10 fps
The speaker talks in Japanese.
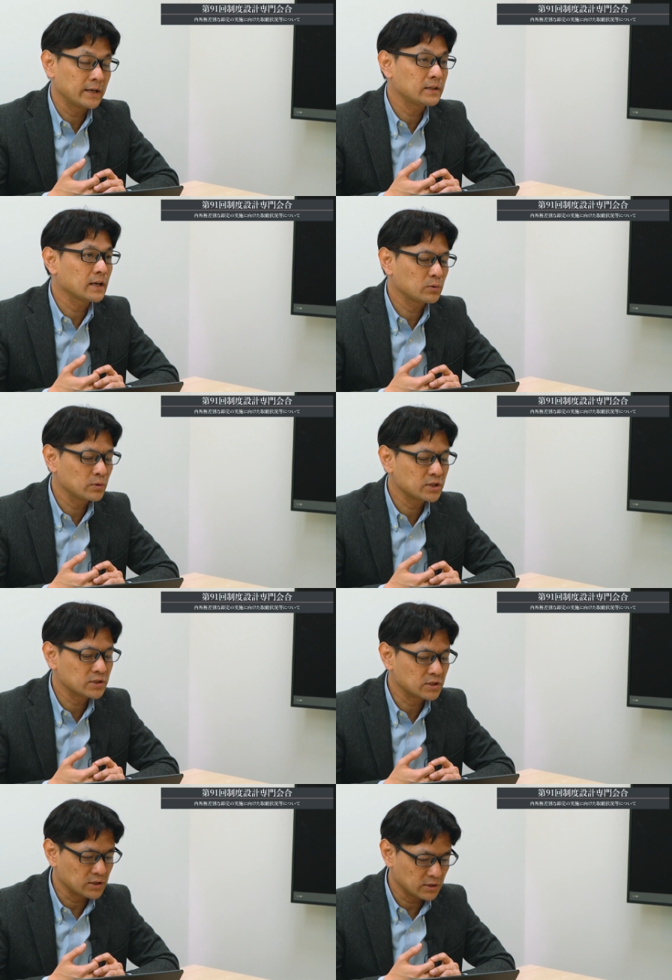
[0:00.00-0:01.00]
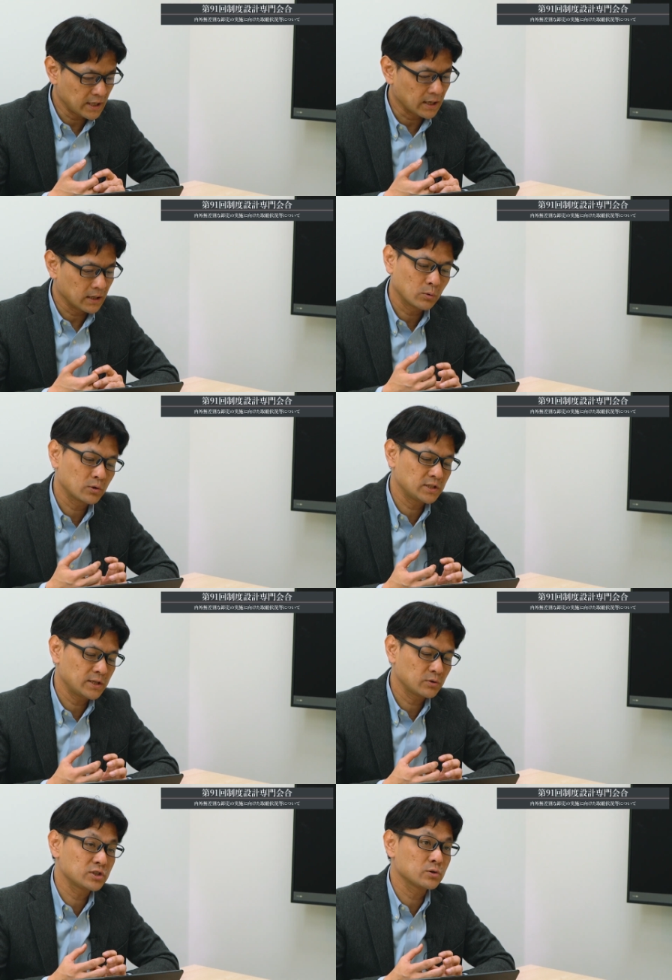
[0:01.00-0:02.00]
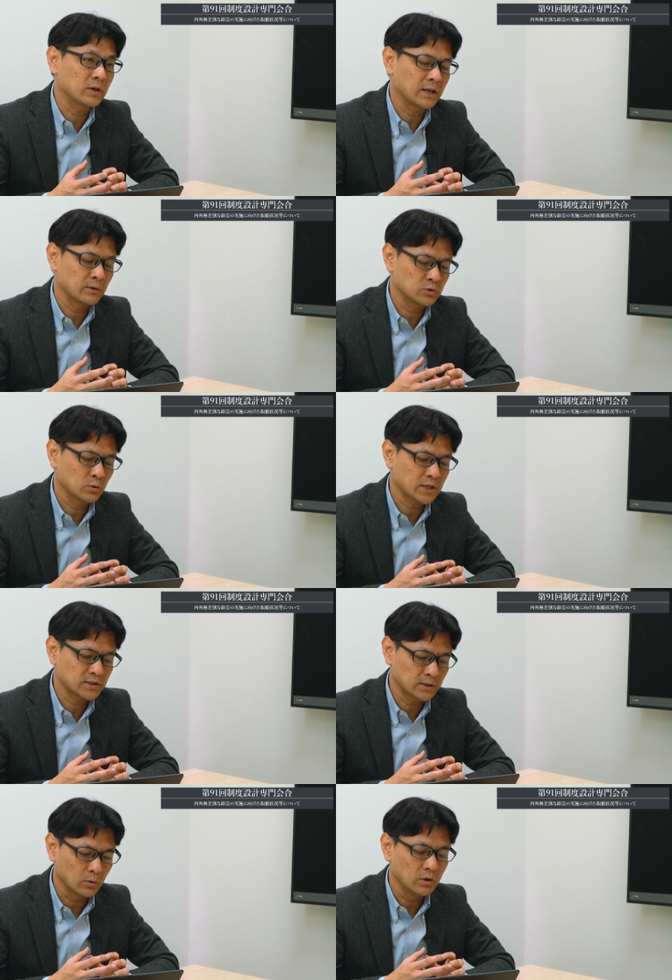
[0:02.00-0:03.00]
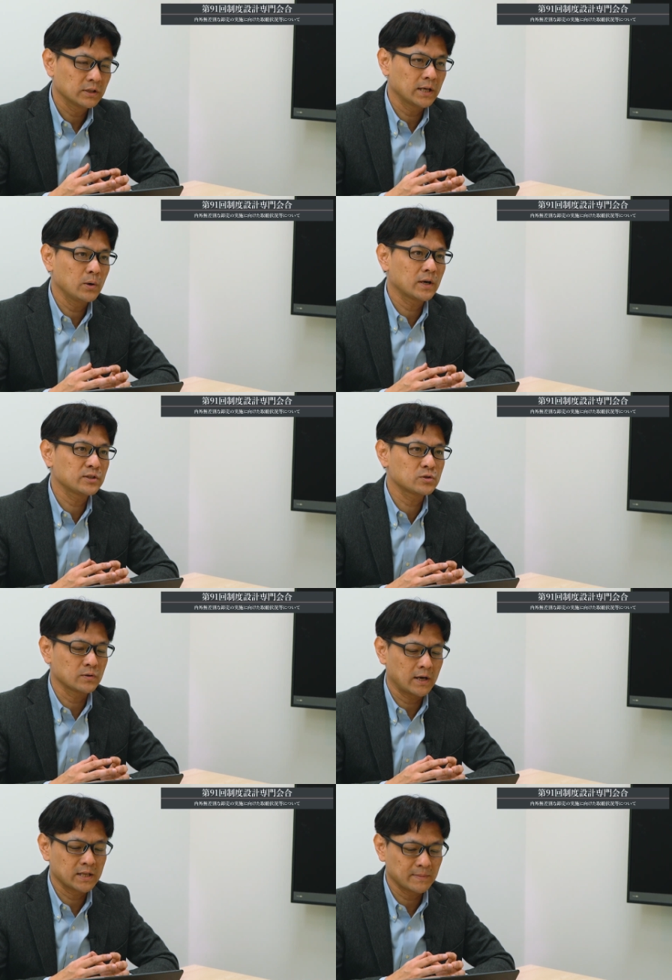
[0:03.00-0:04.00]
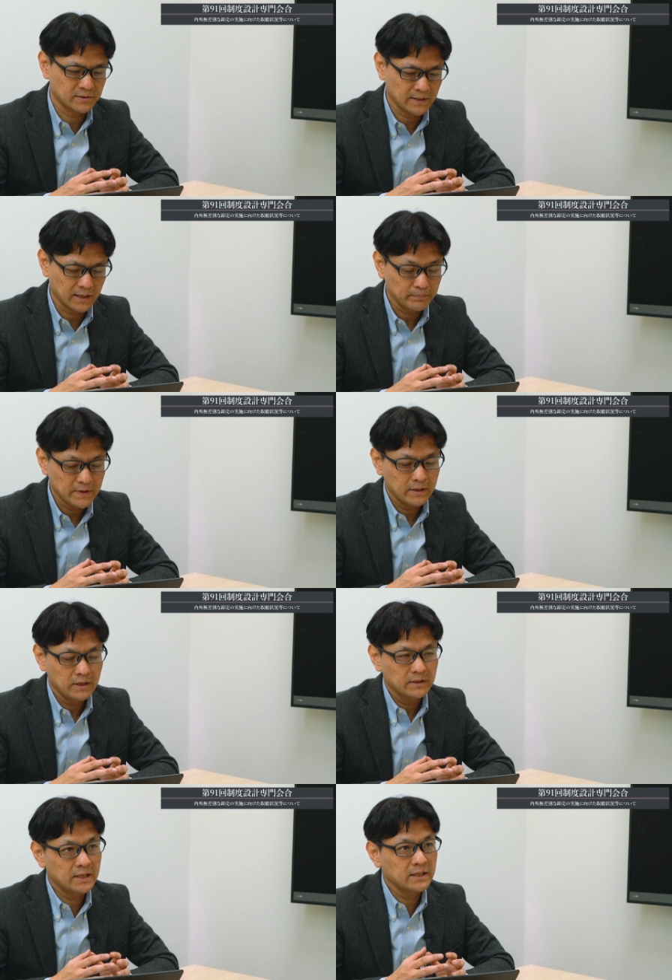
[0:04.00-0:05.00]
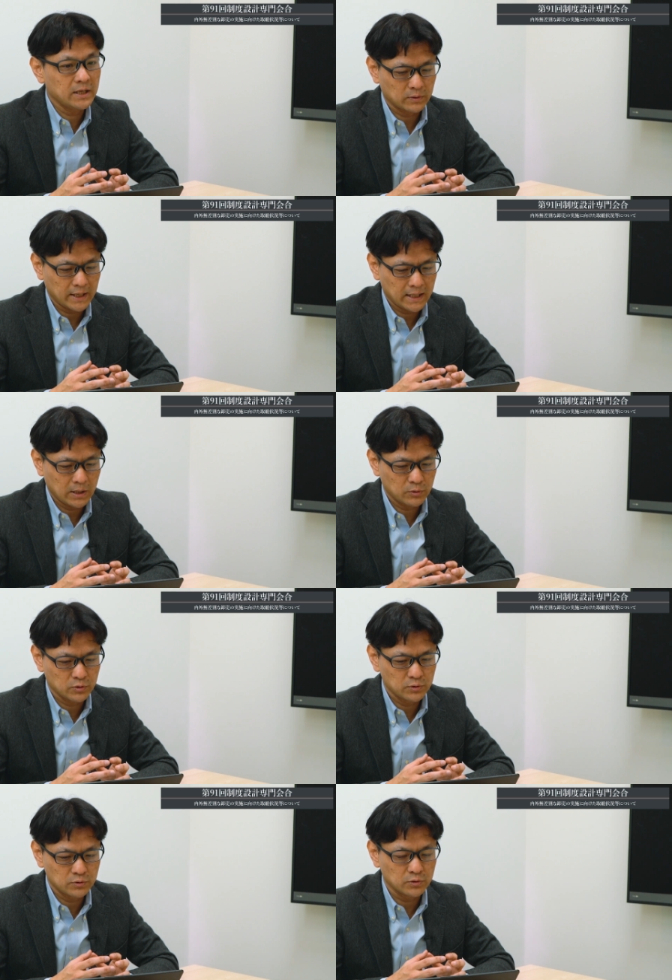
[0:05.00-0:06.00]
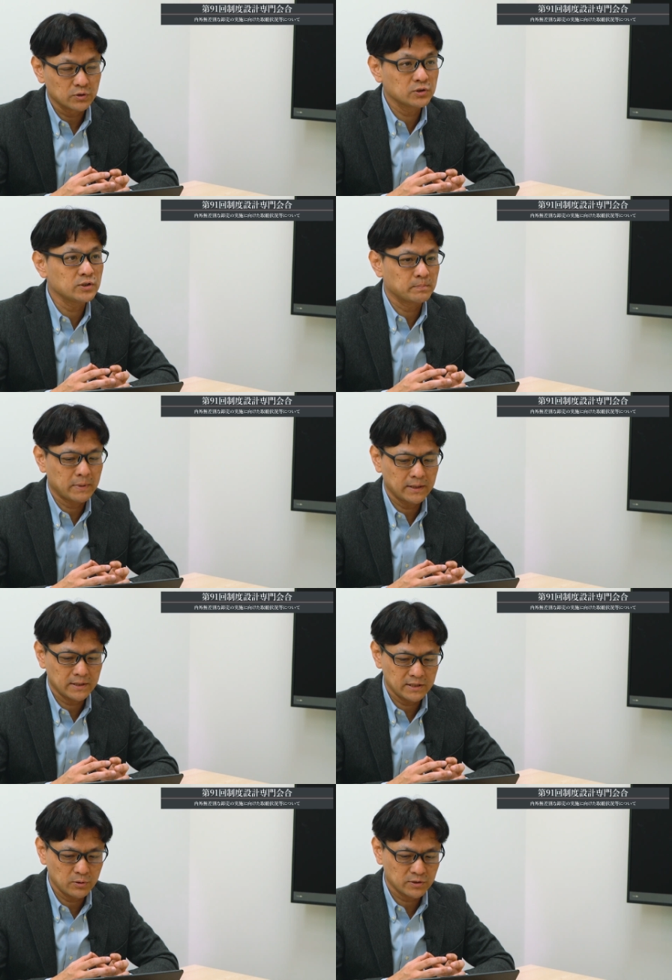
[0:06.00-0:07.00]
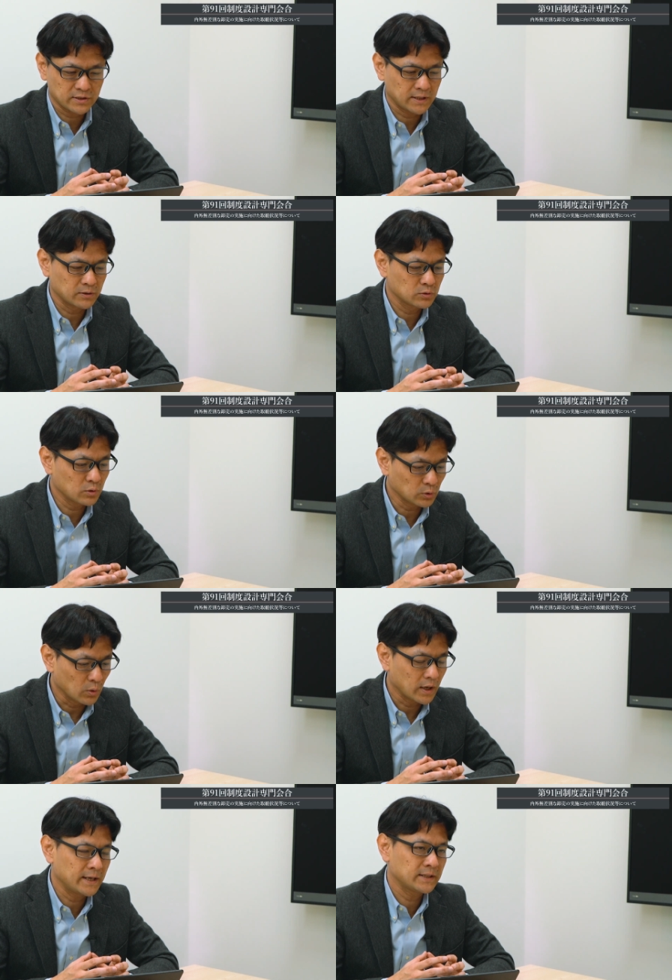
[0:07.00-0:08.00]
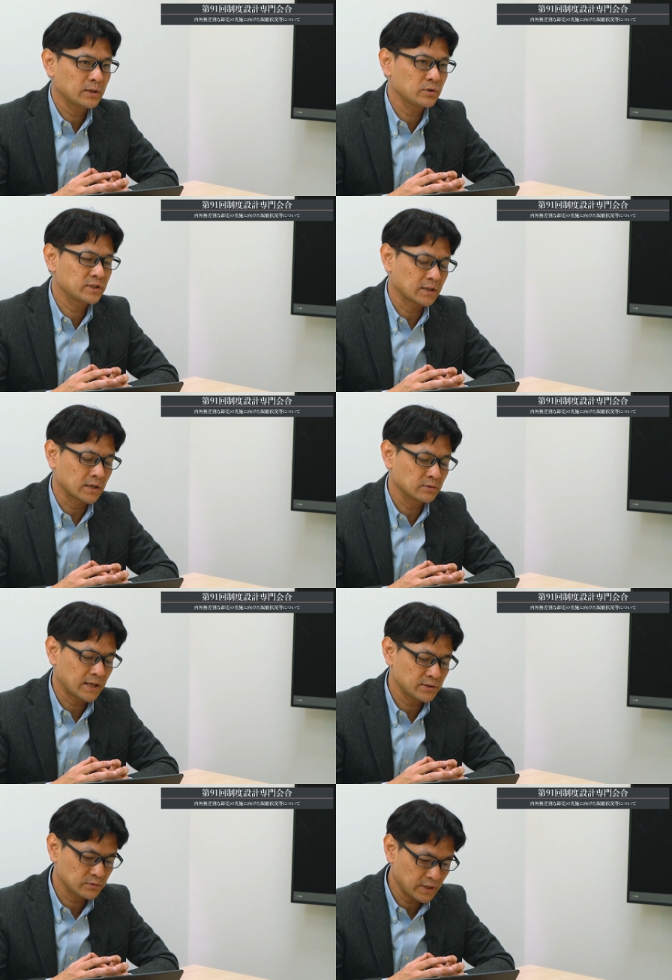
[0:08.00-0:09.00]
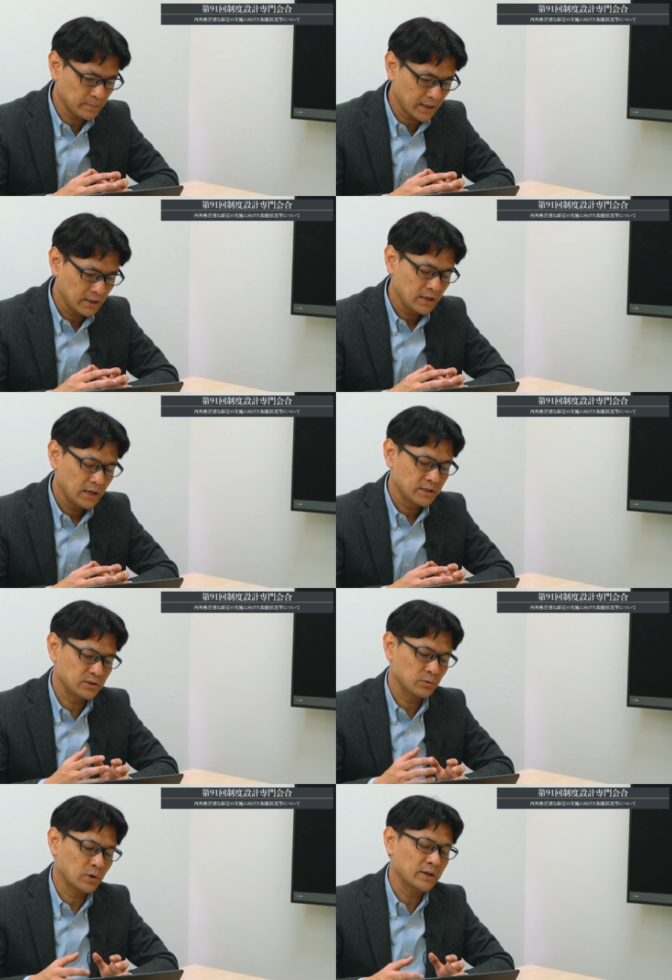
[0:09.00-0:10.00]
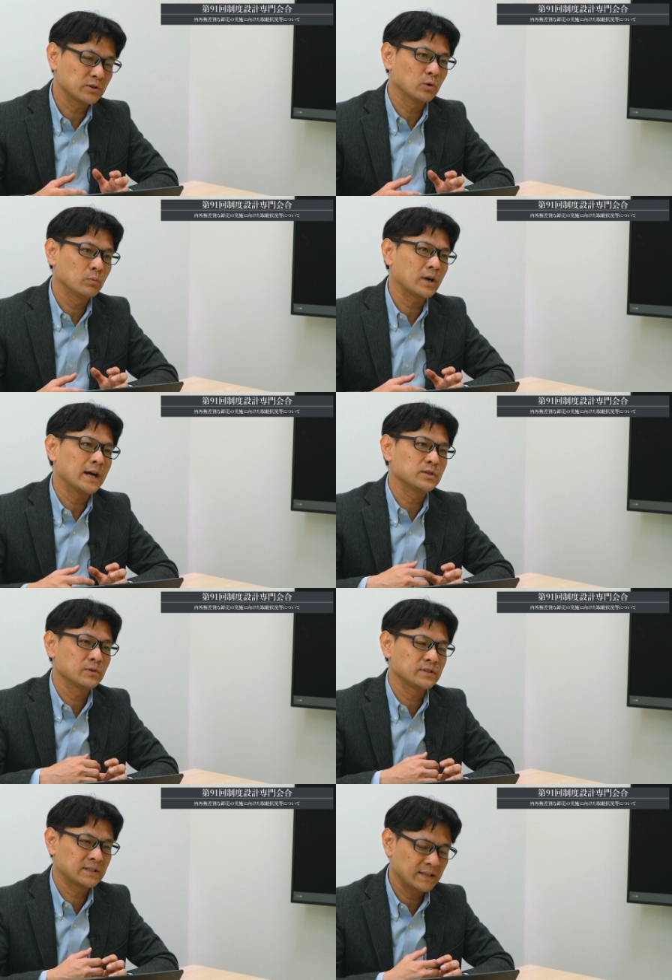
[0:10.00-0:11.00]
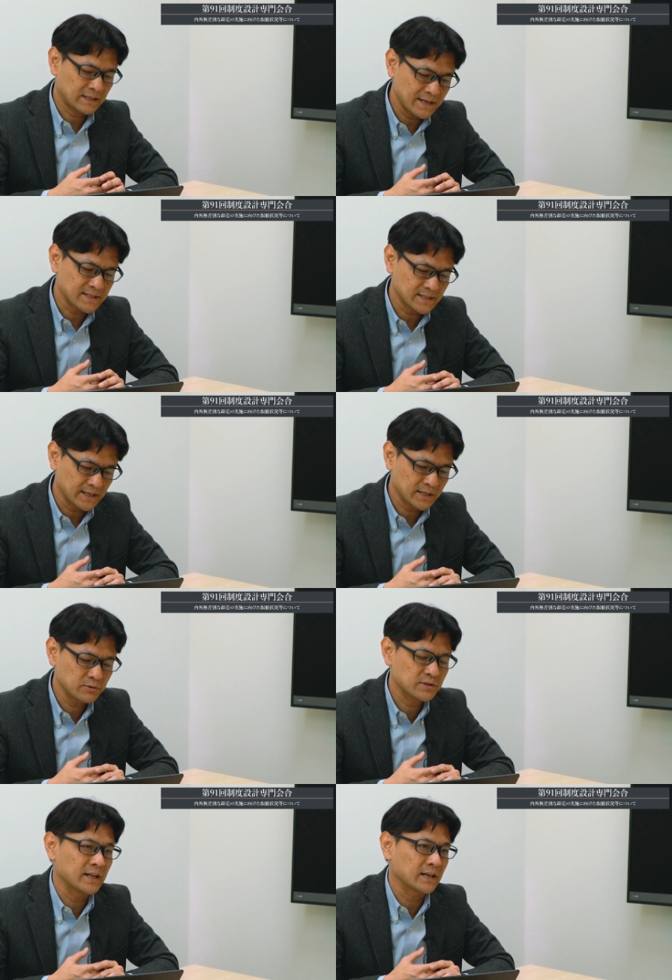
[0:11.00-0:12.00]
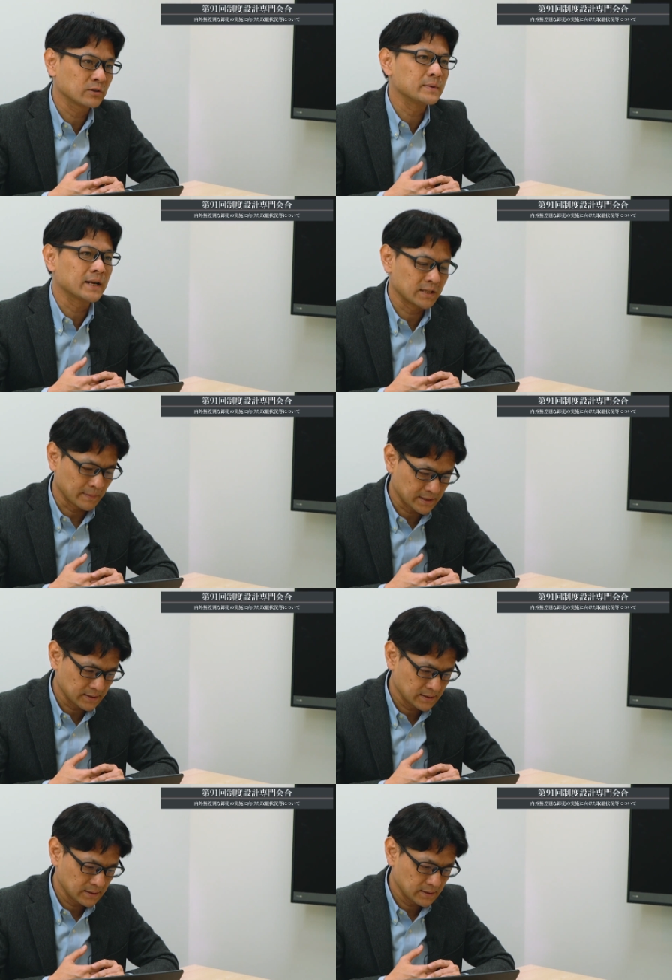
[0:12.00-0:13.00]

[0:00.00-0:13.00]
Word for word: 相対取引や卸電力市場からの調達など多様化しつつありますが、電源の大半を所有する旧一般的事業者さんとの相対取引が拡大すれば、市場環境も改善されてくるんじゃないかと見られています。